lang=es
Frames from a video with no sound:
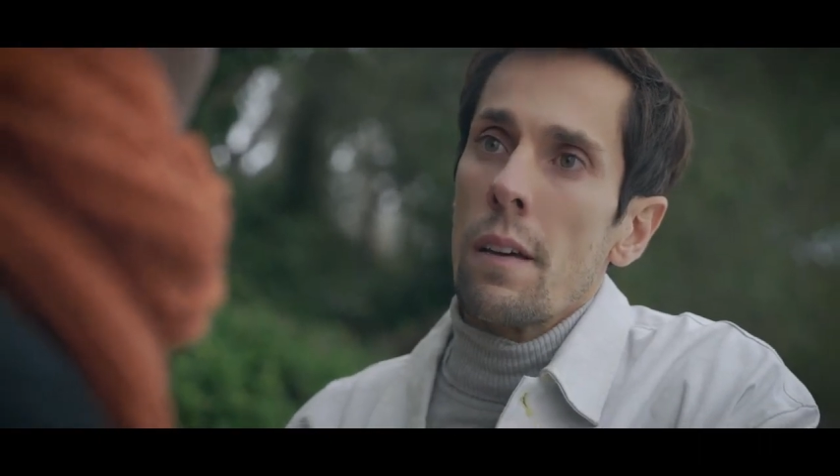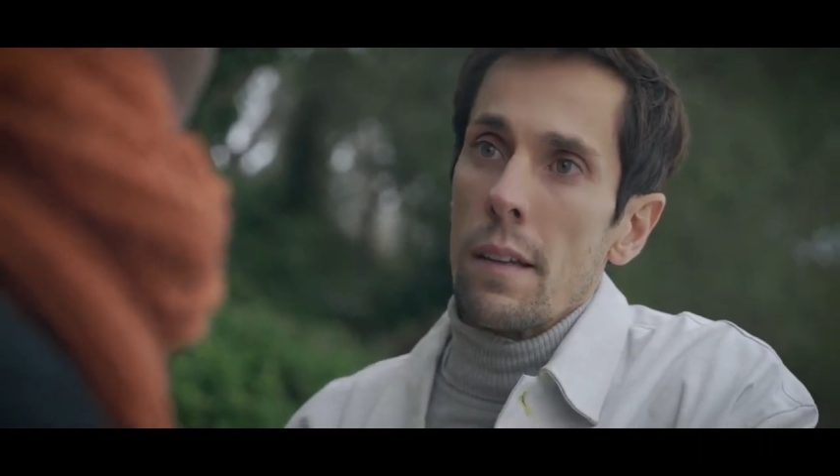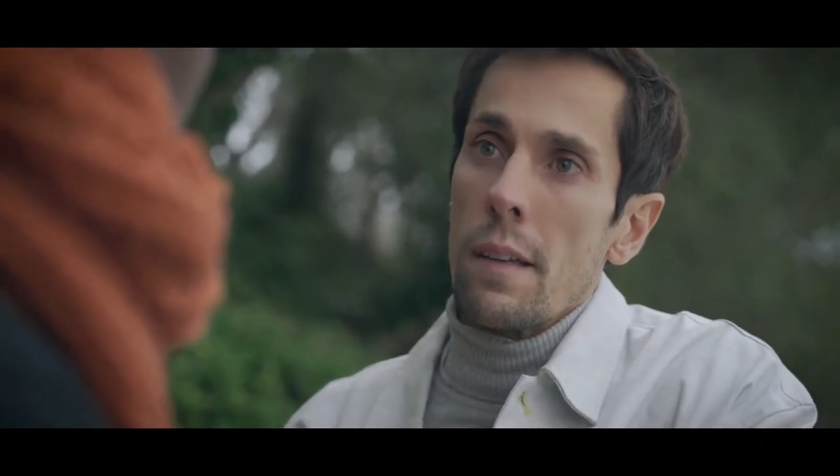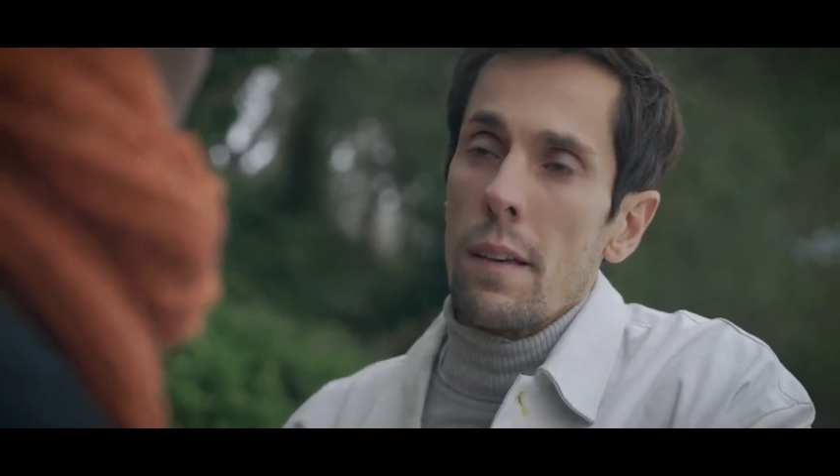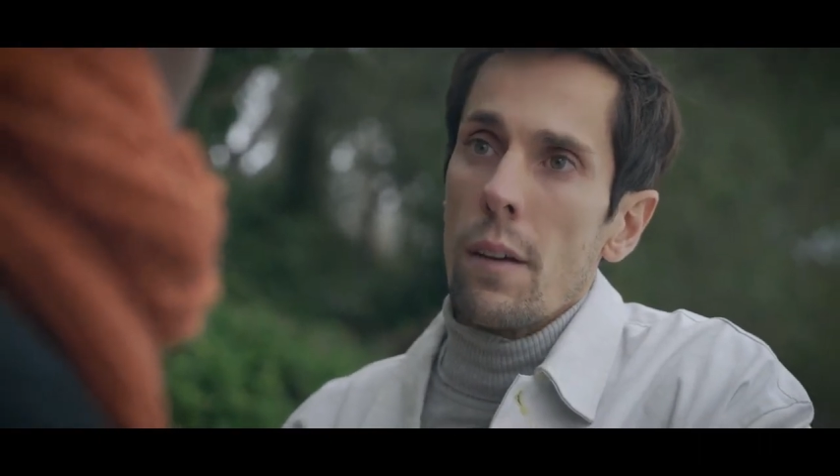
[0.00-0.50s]

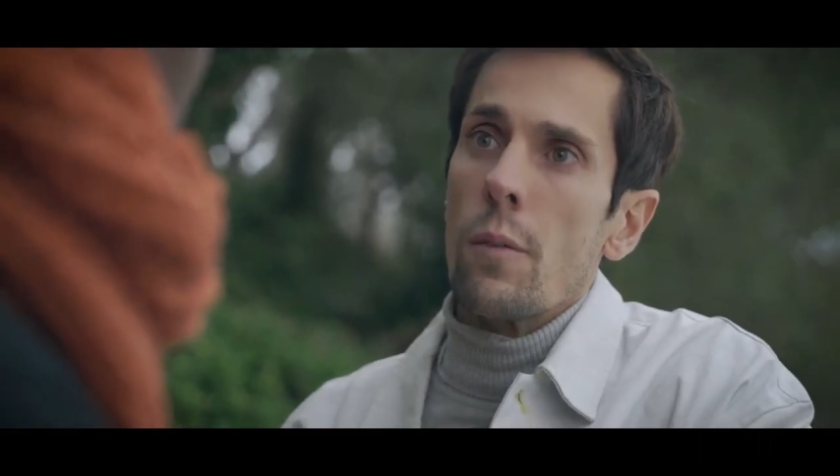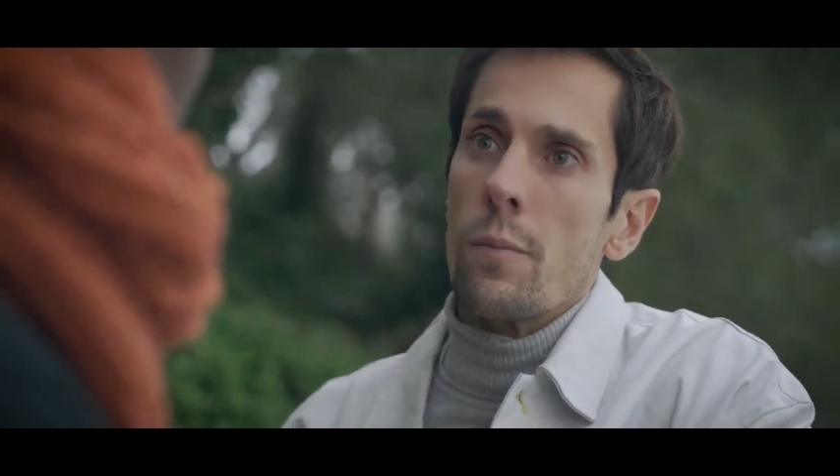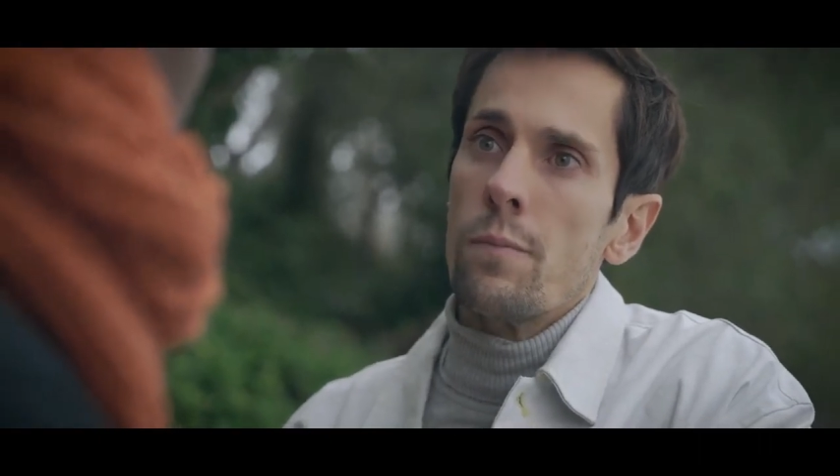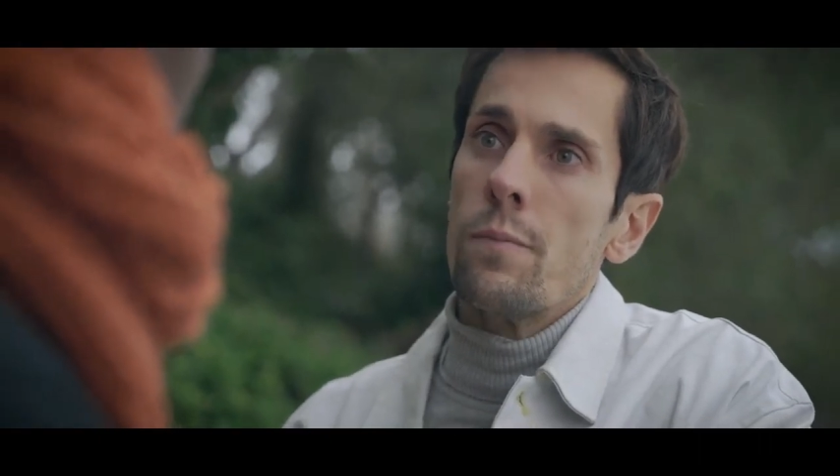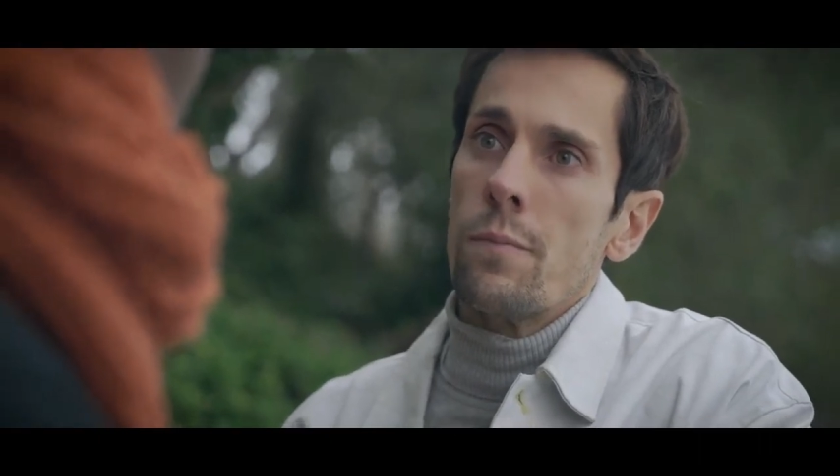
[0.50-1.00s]
Que te quiero,
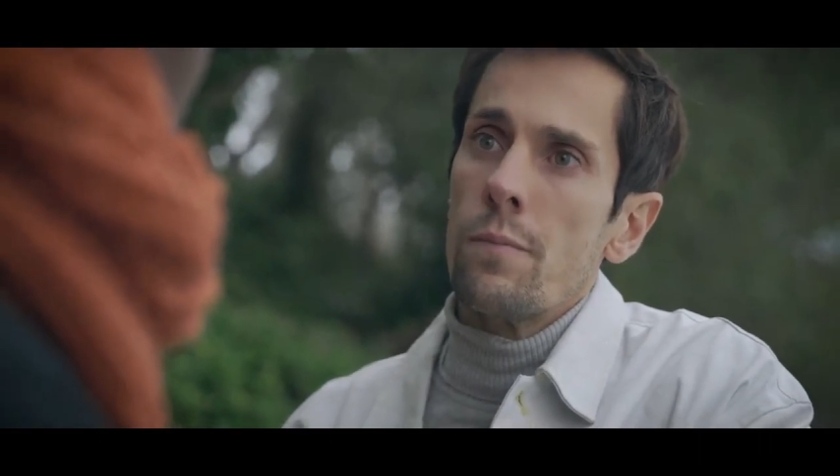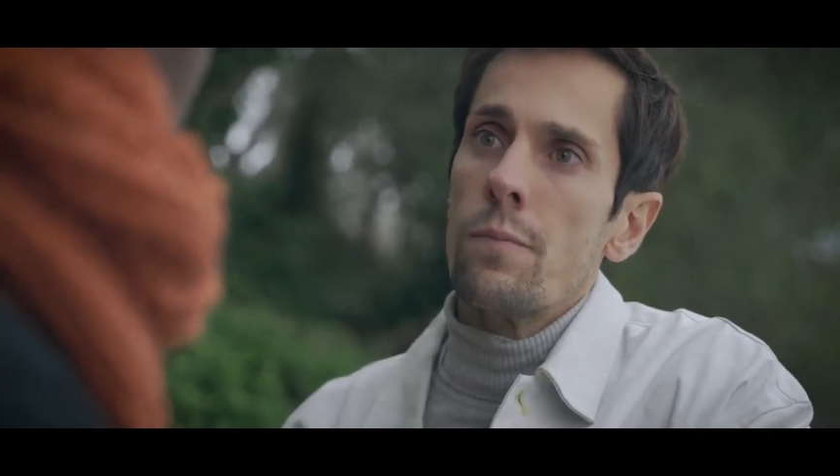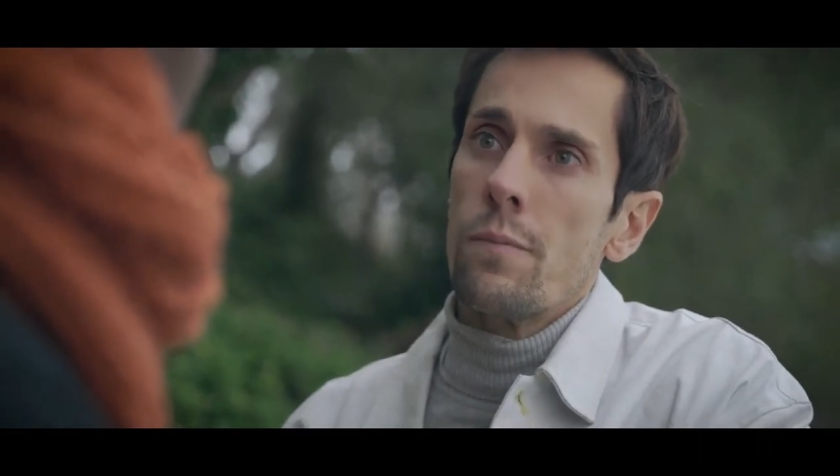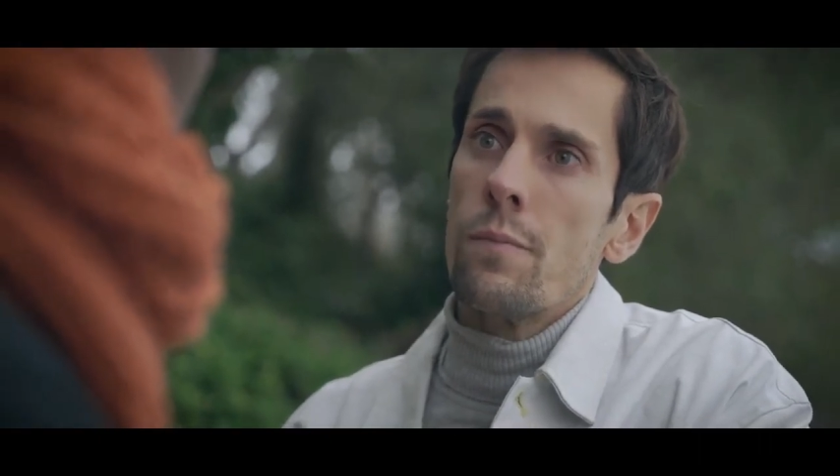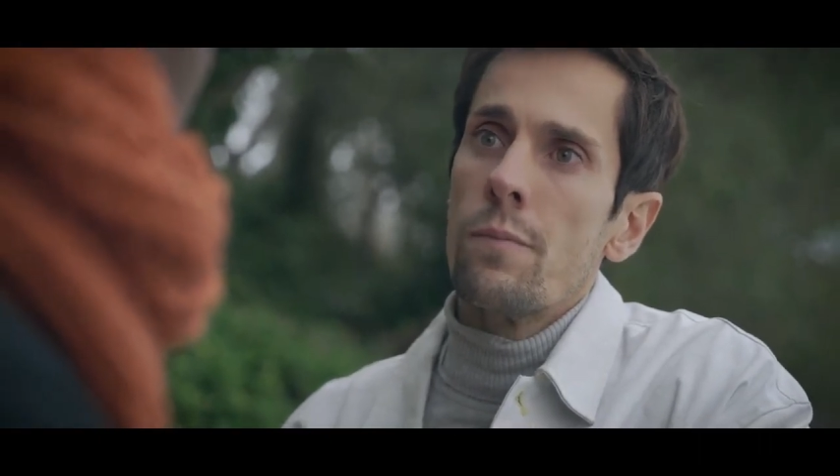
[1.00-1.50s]

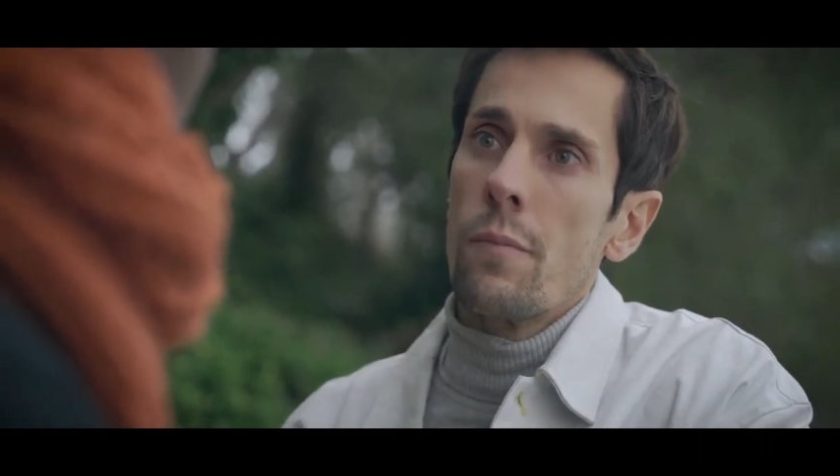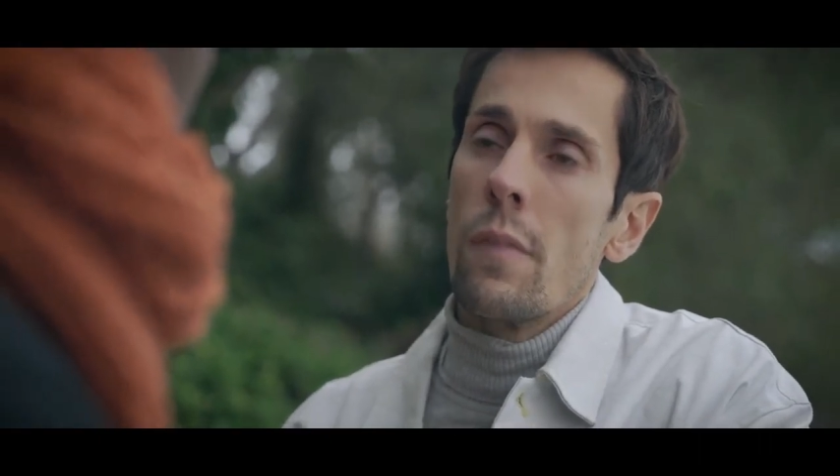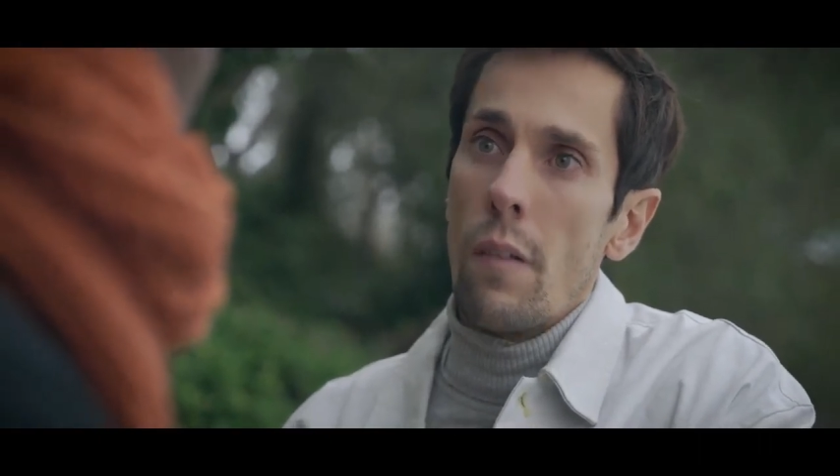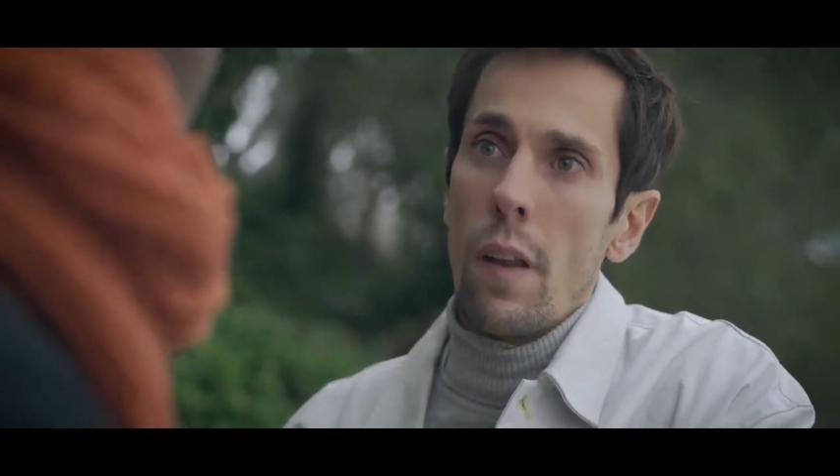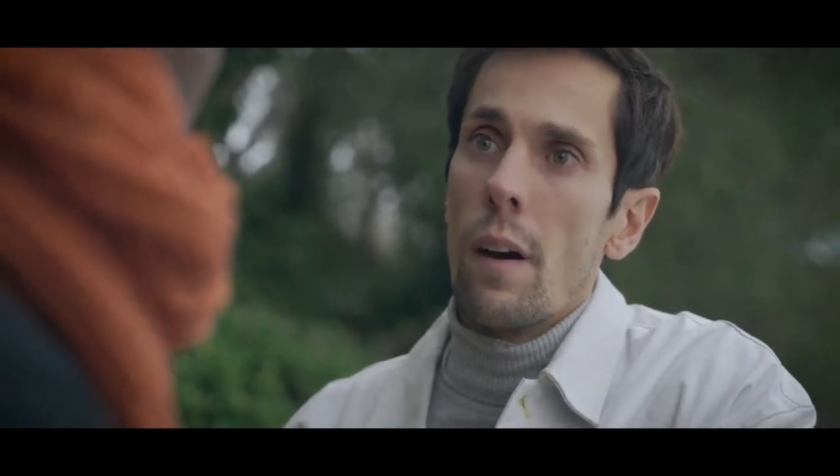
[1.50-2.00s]

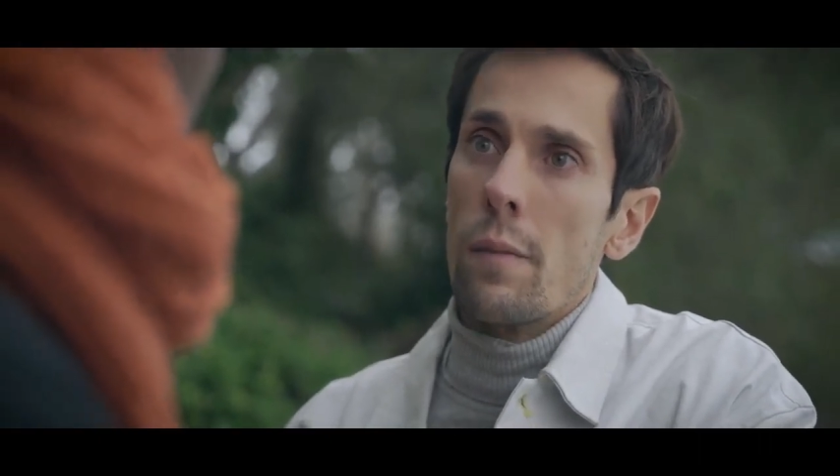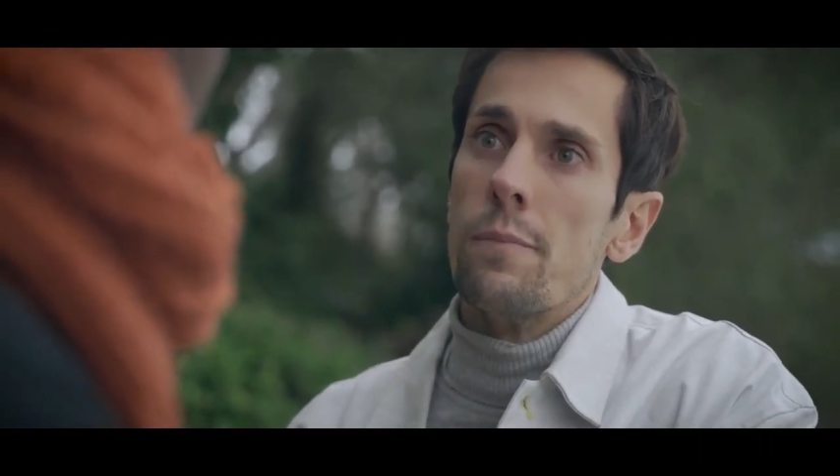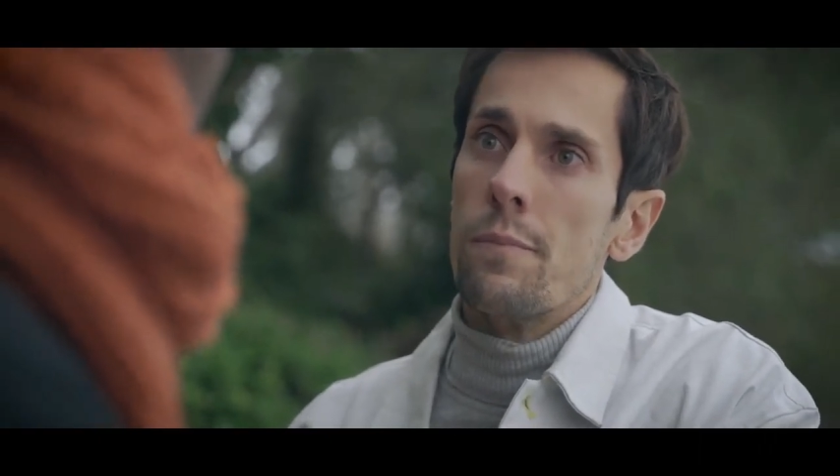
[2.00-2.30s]
de verdad.